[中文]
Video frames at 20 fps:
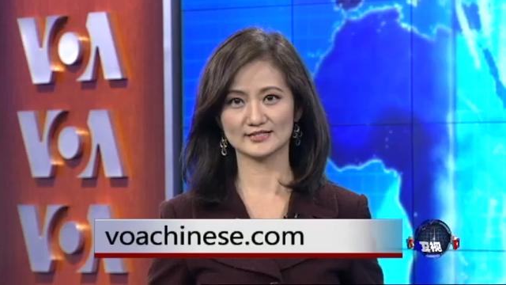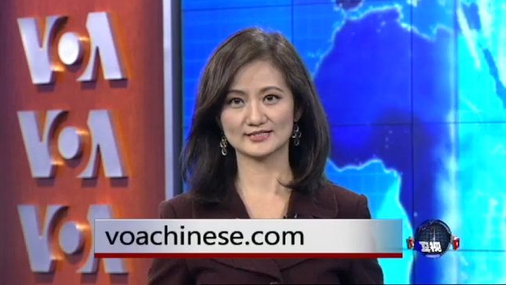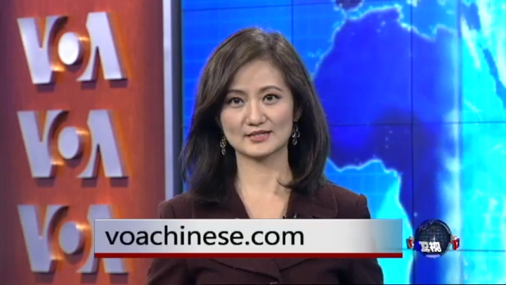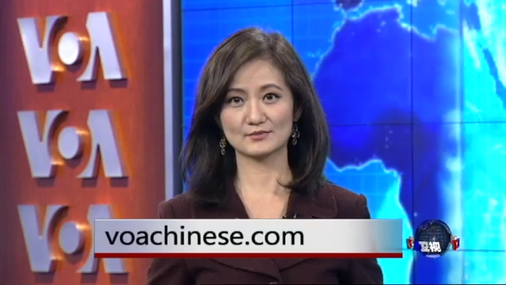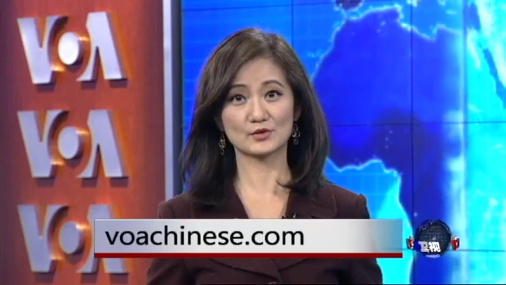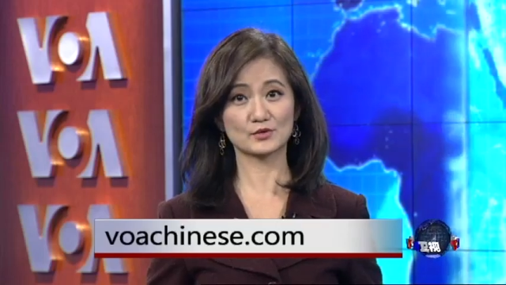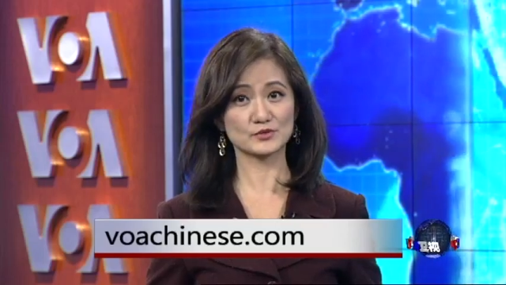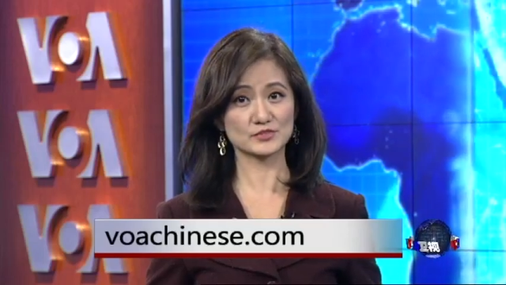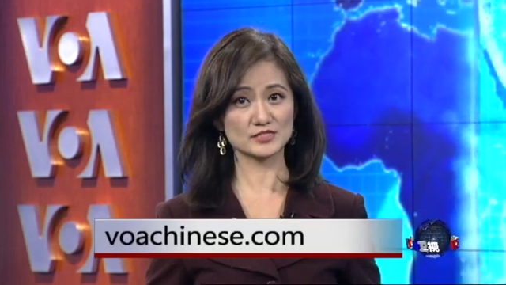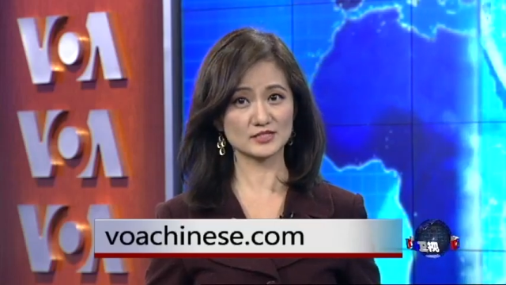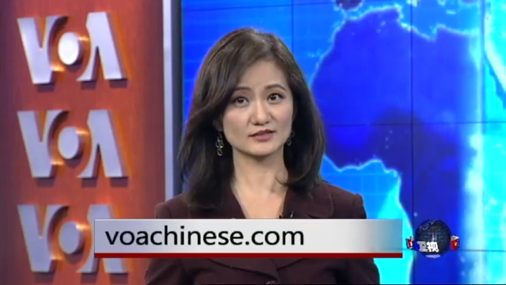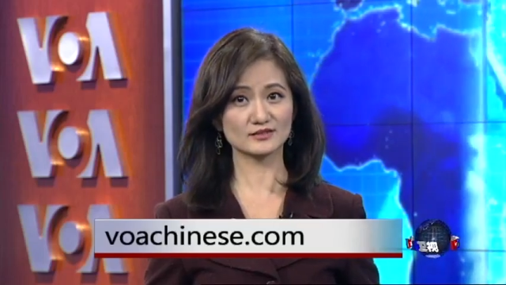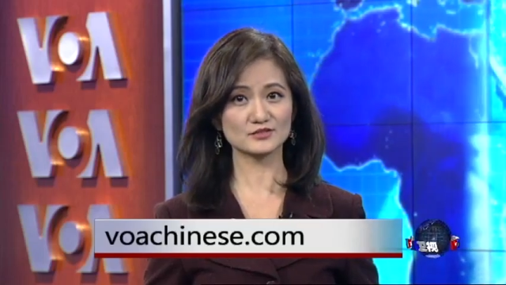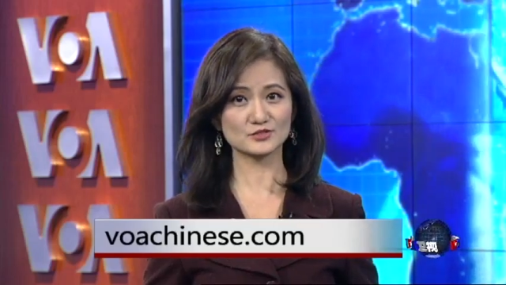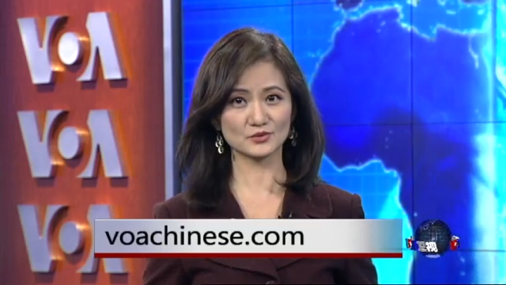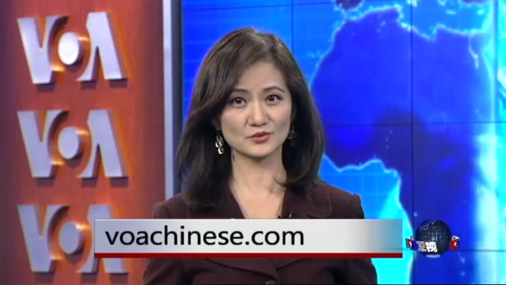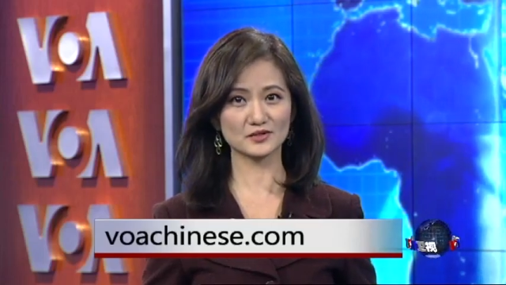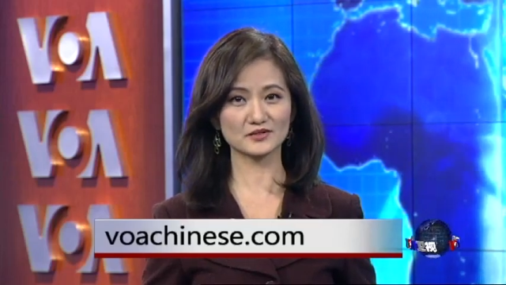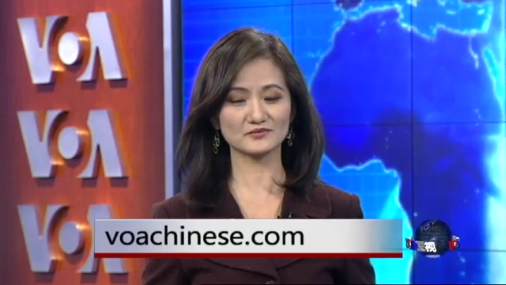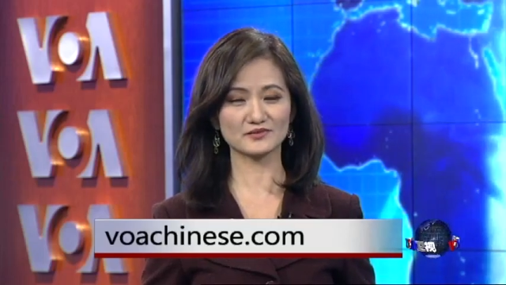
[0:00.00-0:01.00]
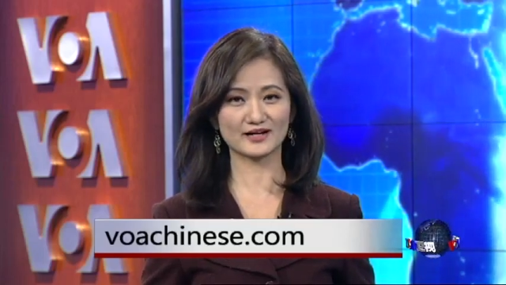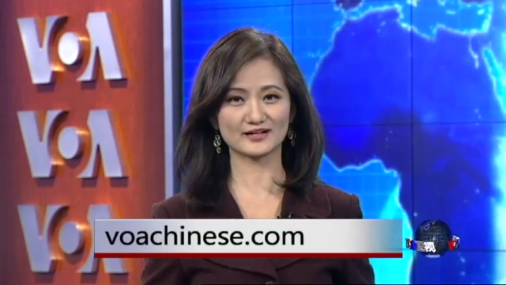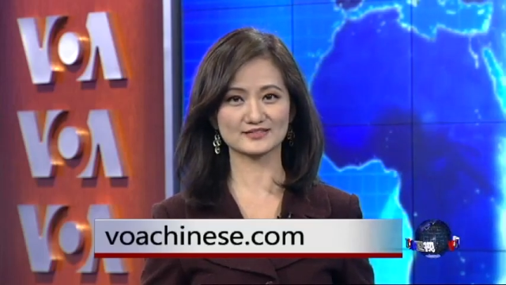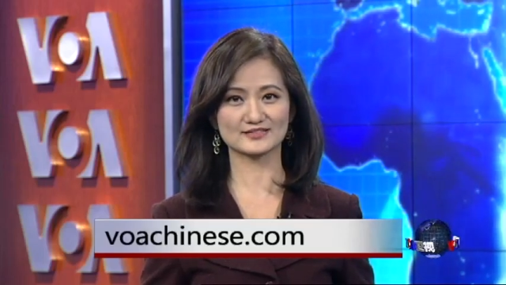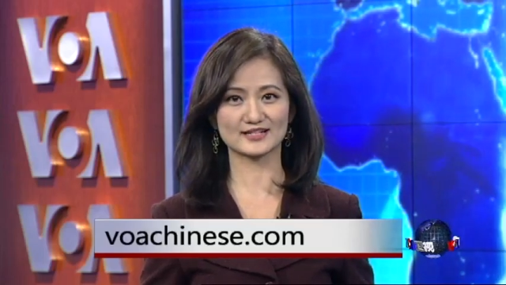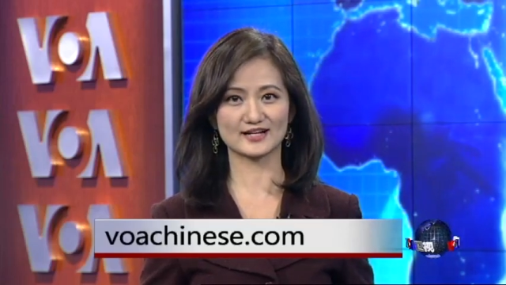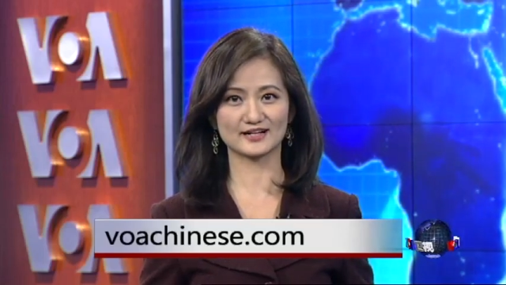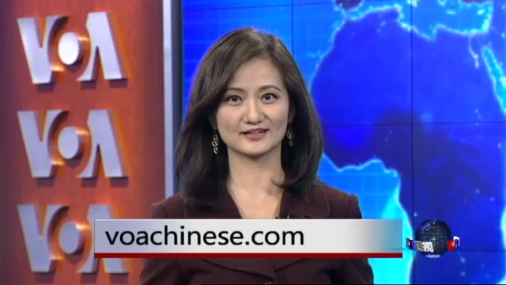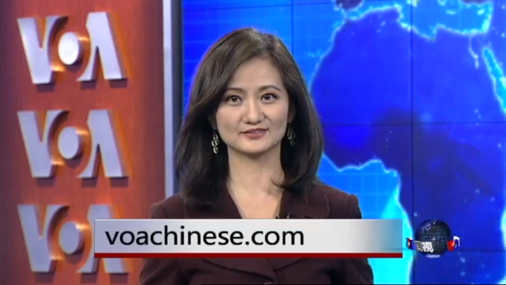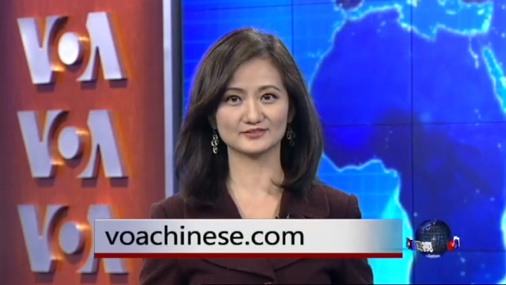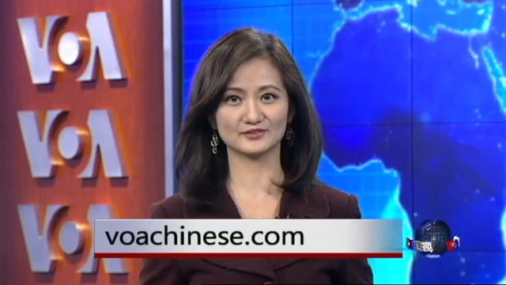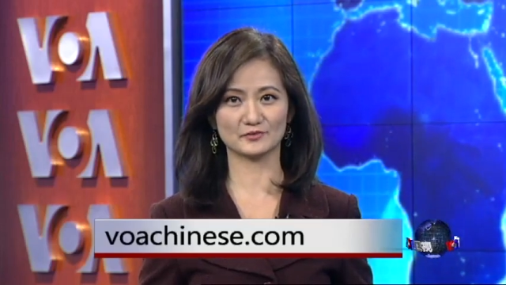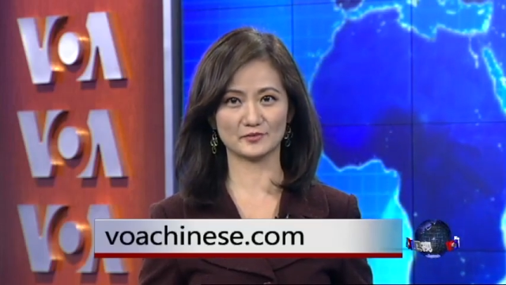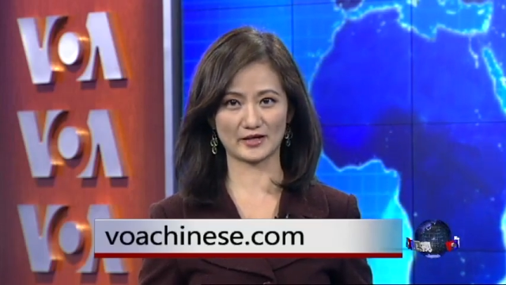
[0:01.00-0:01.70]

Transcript: 在美国精英的中文网上，我